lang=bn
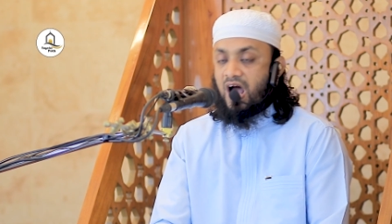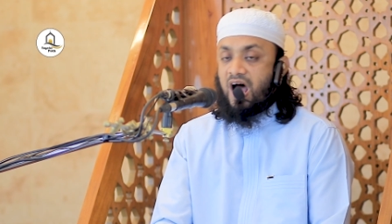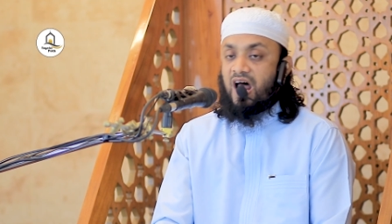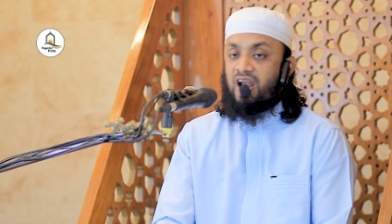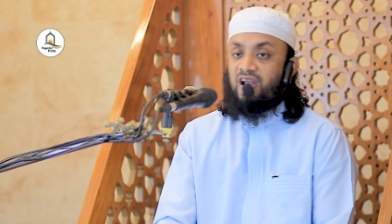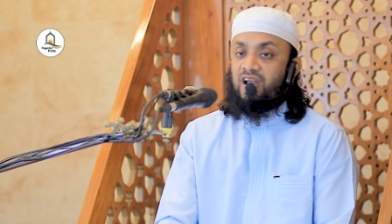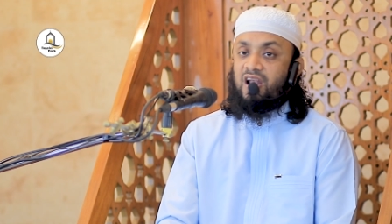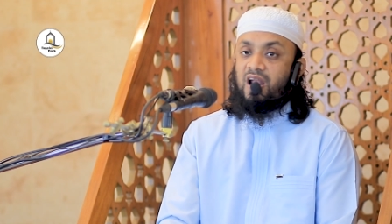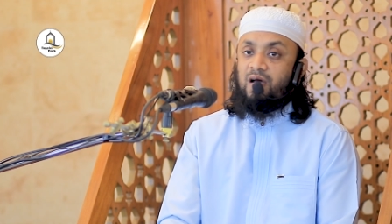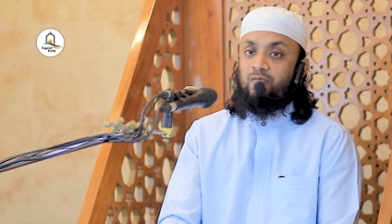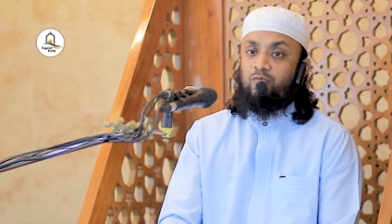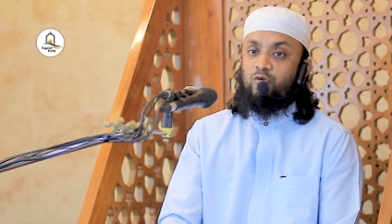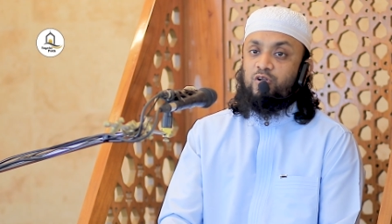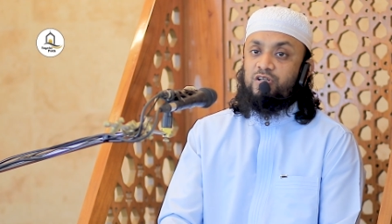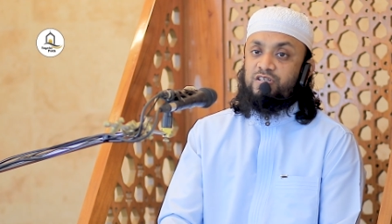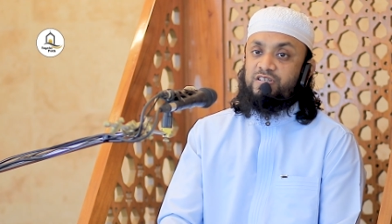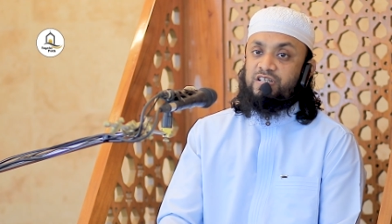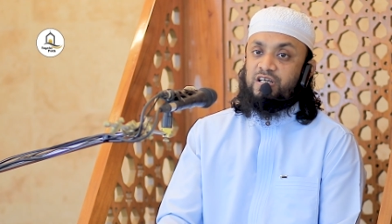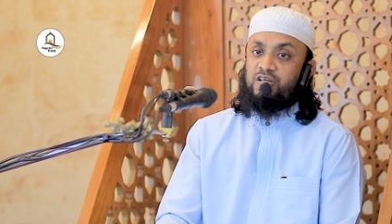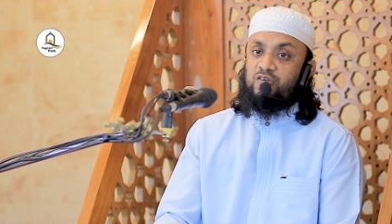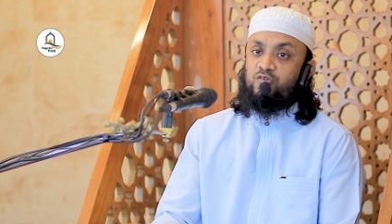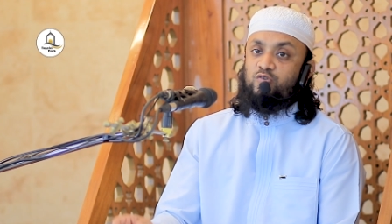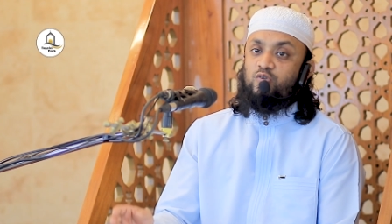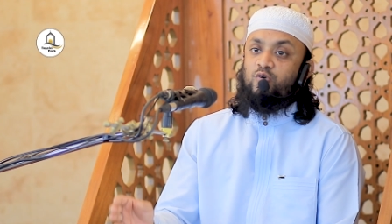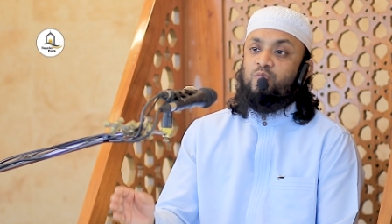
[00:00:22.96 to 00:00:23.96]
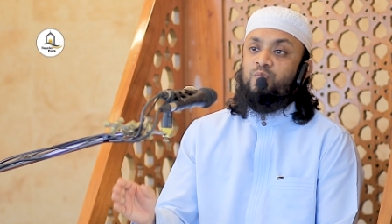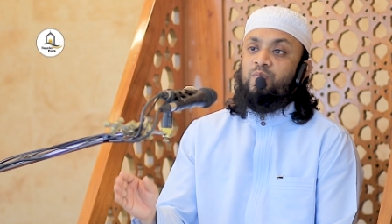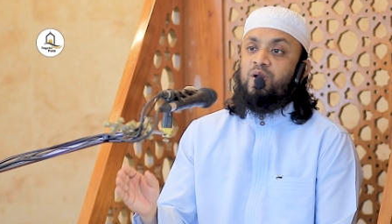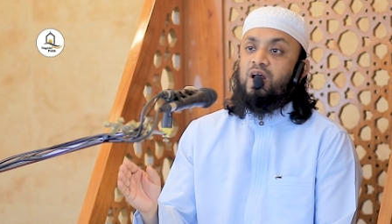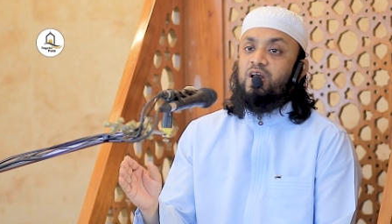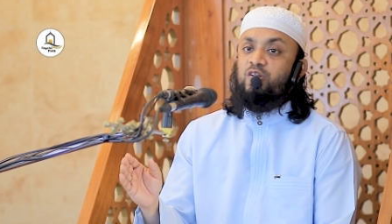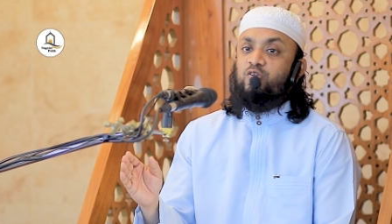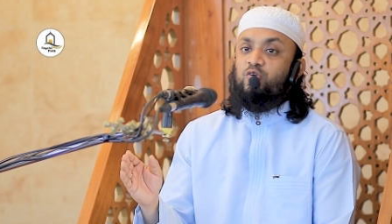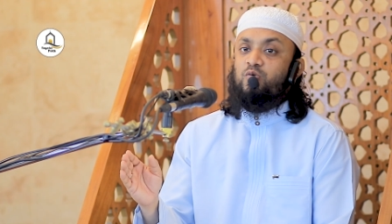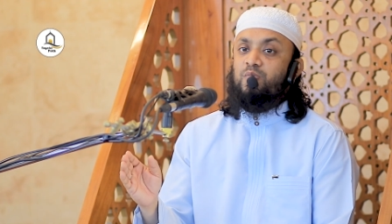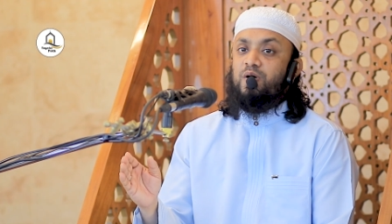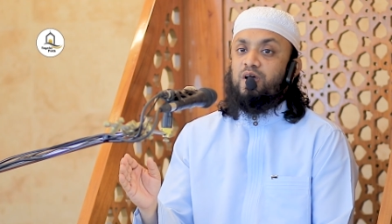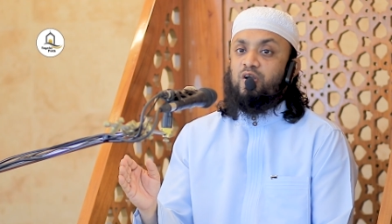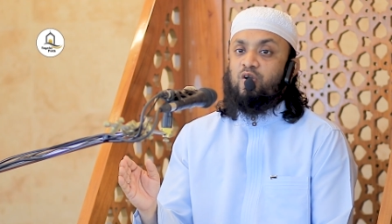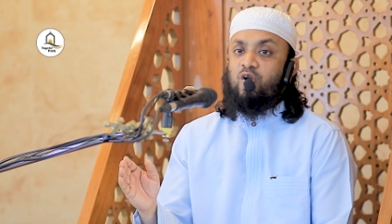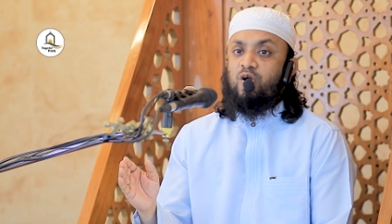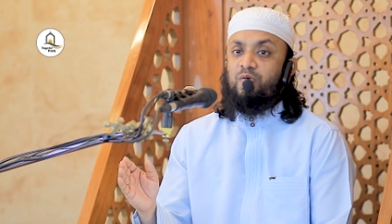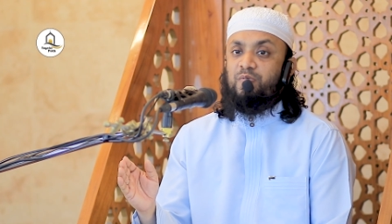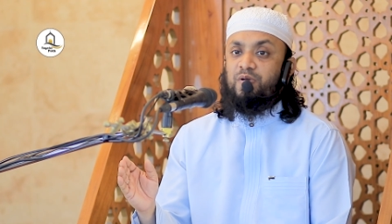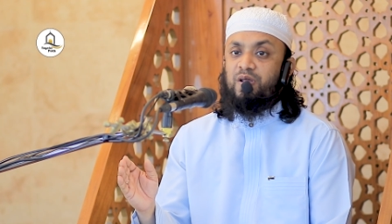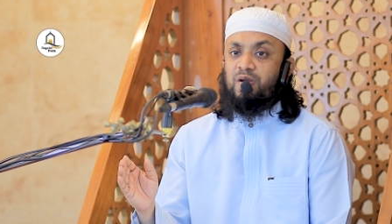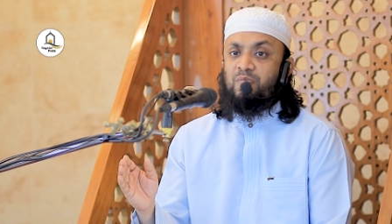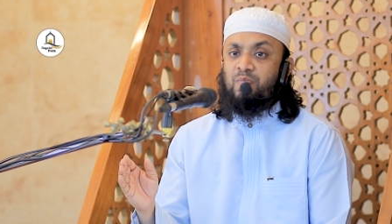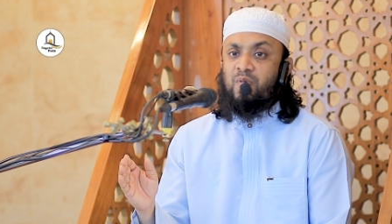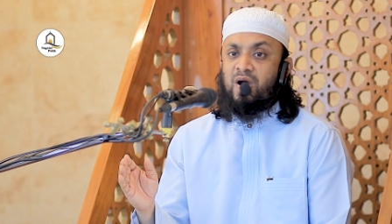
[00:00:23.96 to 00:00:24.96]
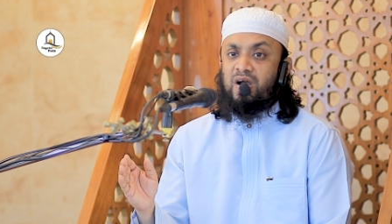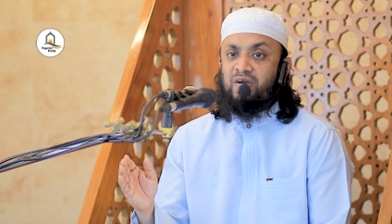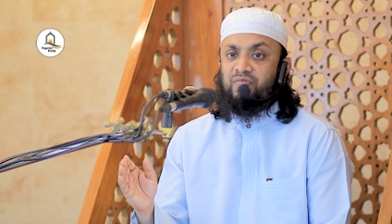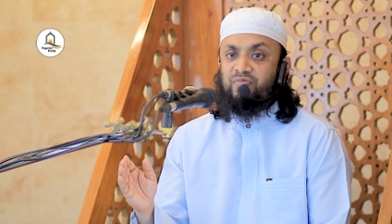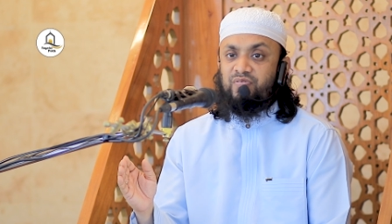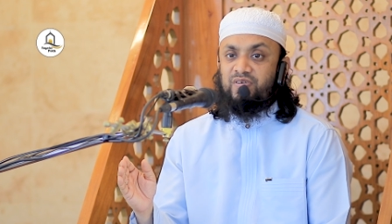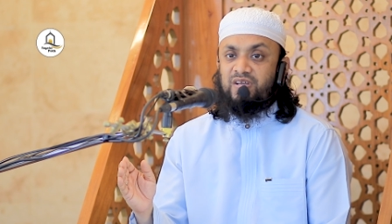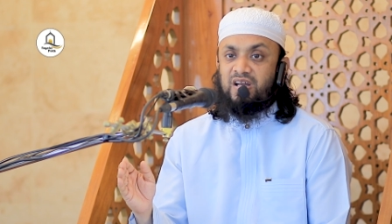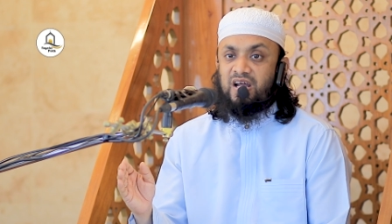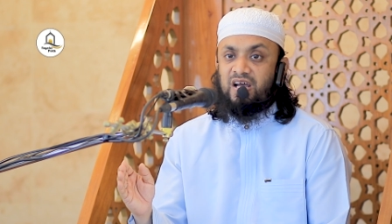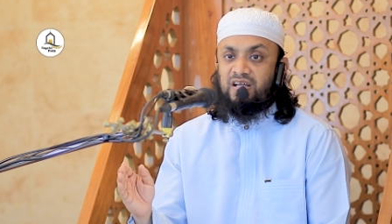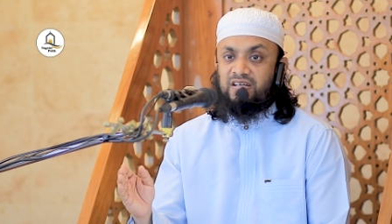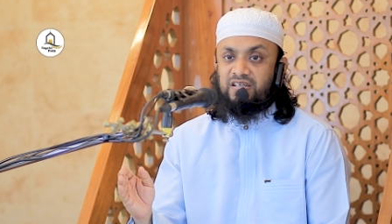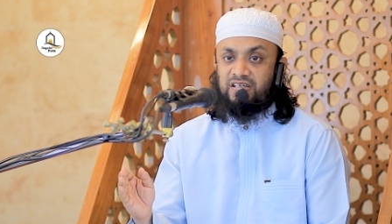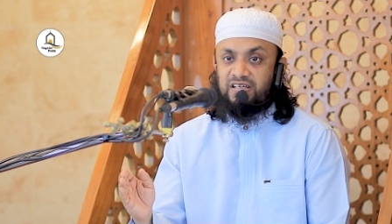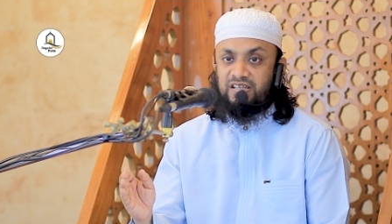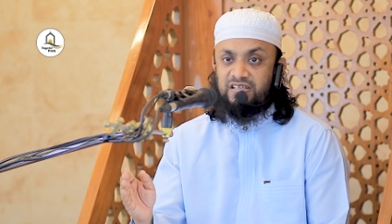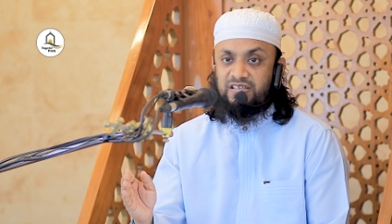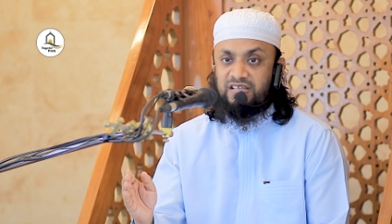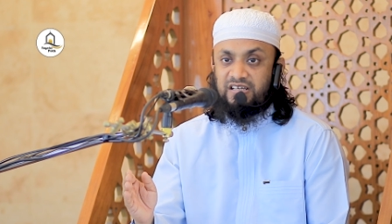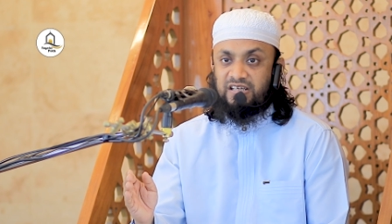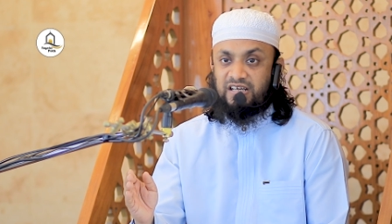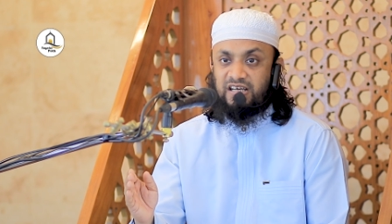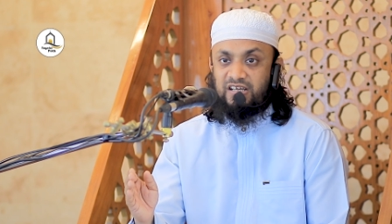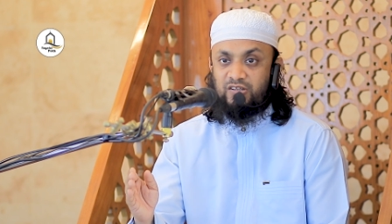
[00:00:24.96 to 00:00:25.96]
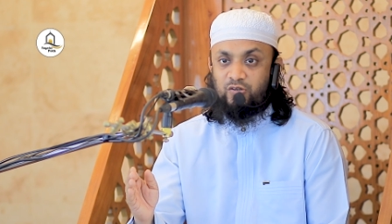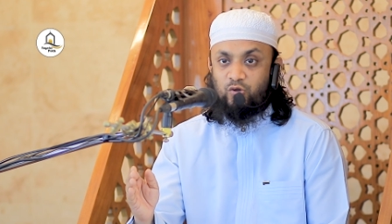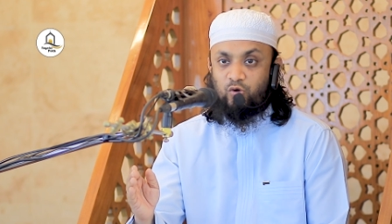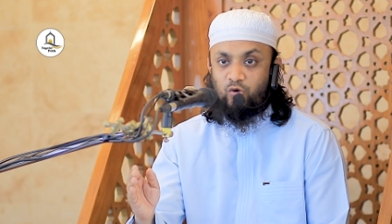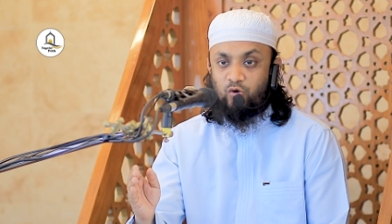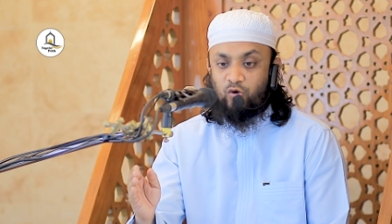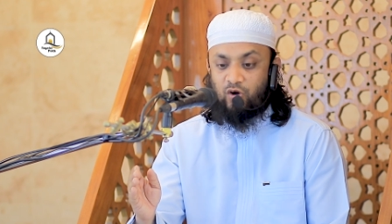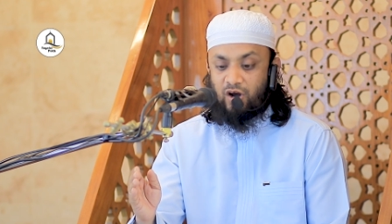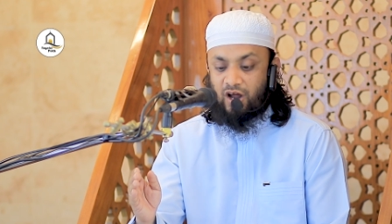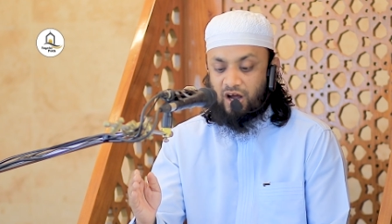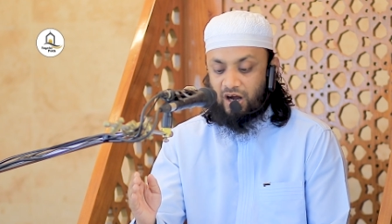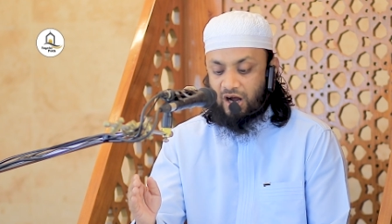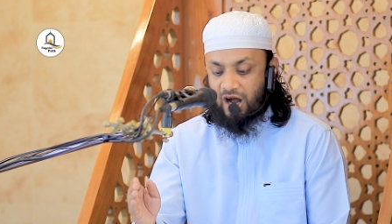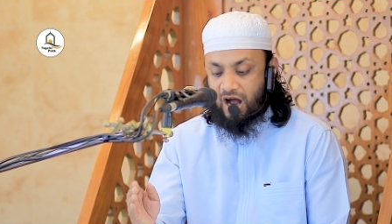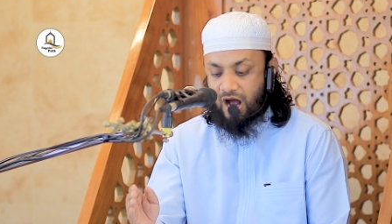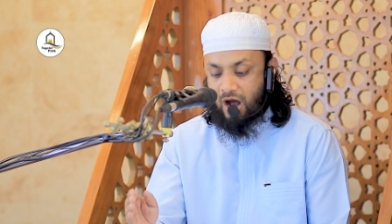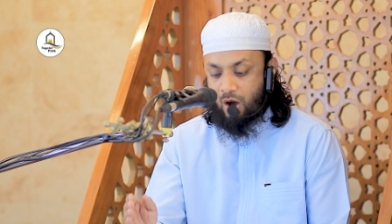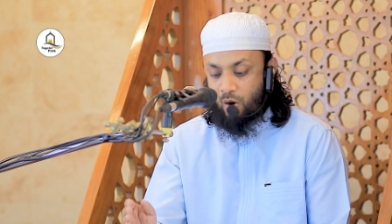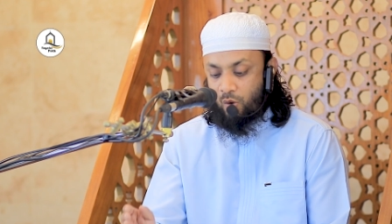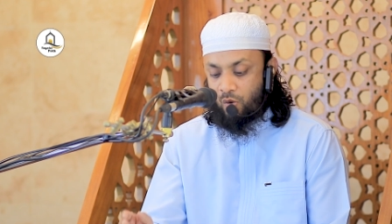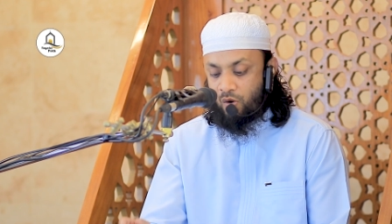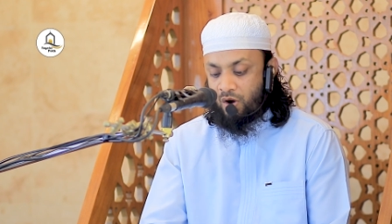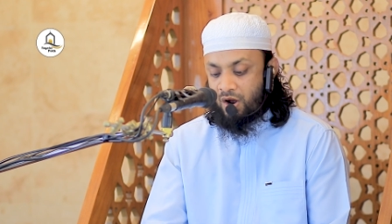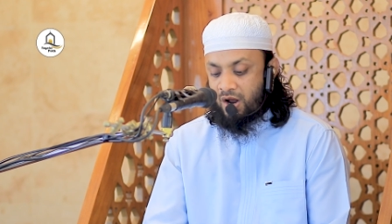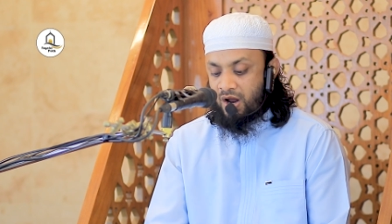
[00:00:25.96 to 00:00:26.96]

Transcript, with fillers: আল্লাহ বলছেন তোমরা তোমার রবের মাগফিরাতের দিকে দৌড় লাগাও